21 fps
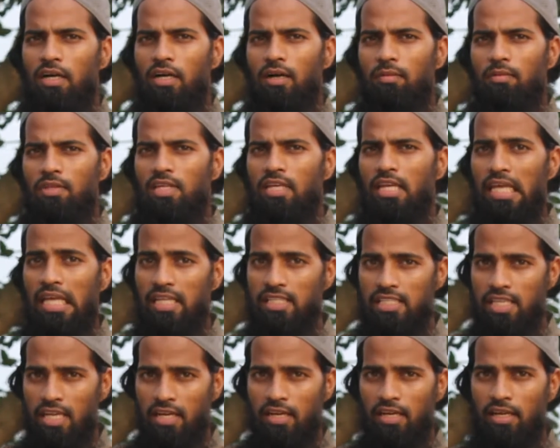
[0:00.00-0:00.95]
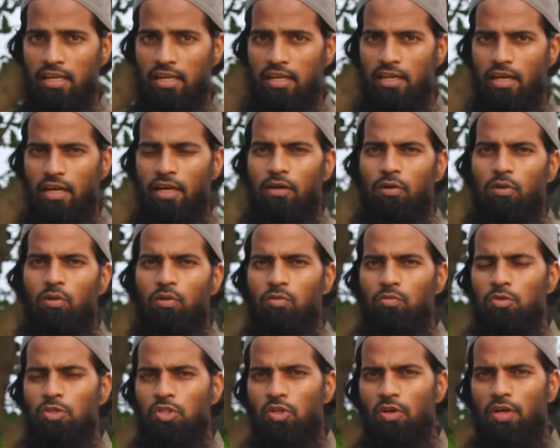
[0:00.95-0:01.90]
আমাদের এই চ্যানেলে কোনো
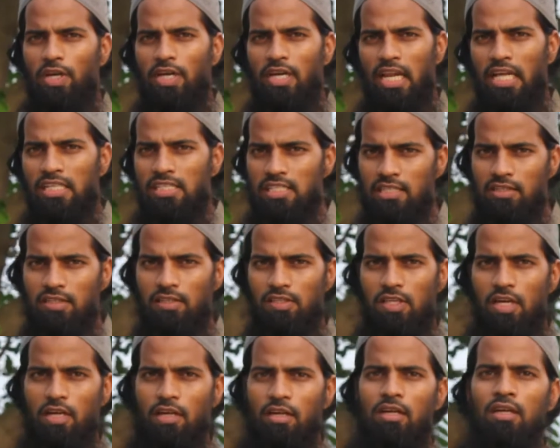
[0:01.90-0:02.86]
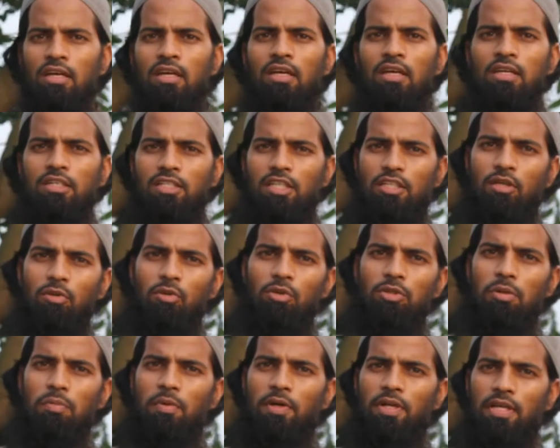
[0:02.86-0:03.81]
বিষয়ে ক্লাস নিতে চান সেটা
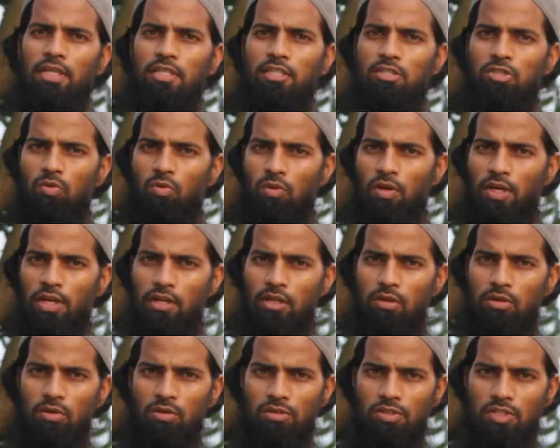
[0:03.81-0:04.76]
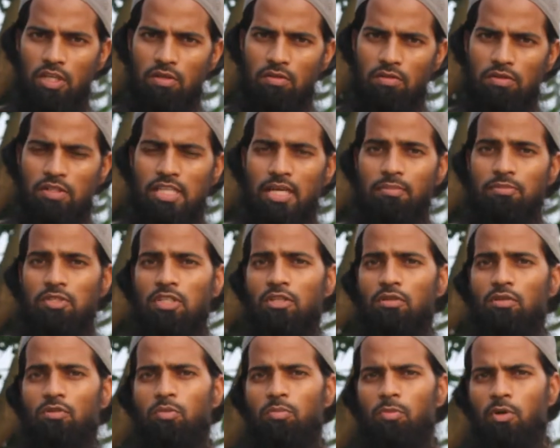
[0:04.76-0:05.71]
হতে পারে স্কুলের যে কোনো সাবজেক্টের
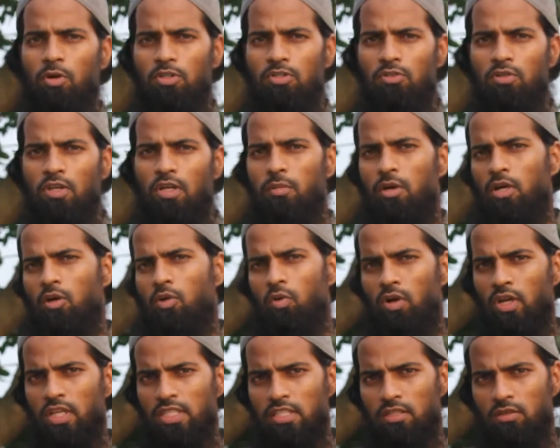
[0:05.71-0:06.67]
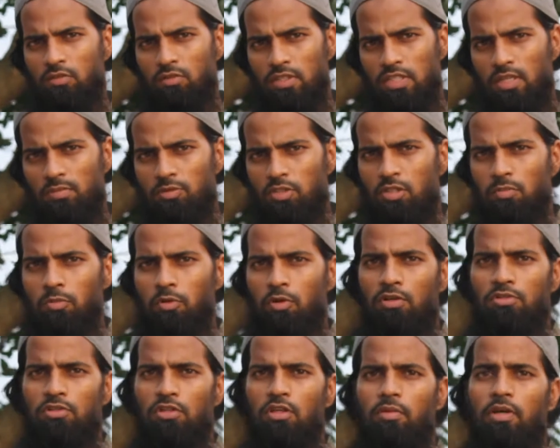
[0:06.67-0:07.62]
কোনো পড়াশোনা বা কলেজের কোনো সাবজেক্টের
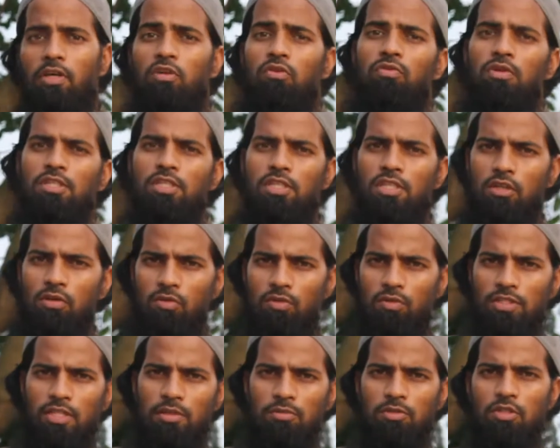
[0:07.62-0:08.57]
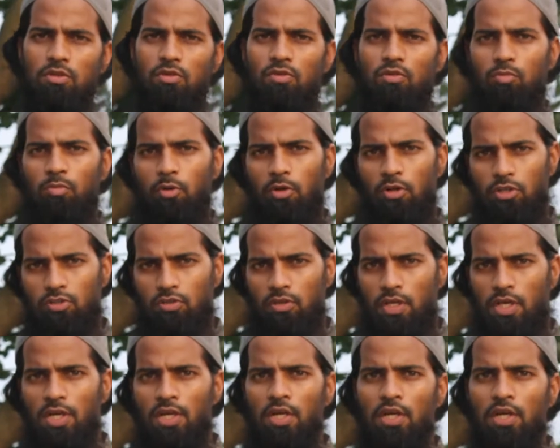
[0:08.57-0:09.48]
পড়াশোনা বা ইউনিভার্সিটির কোনো সাবজেক্টের কোনো পড়াশোনা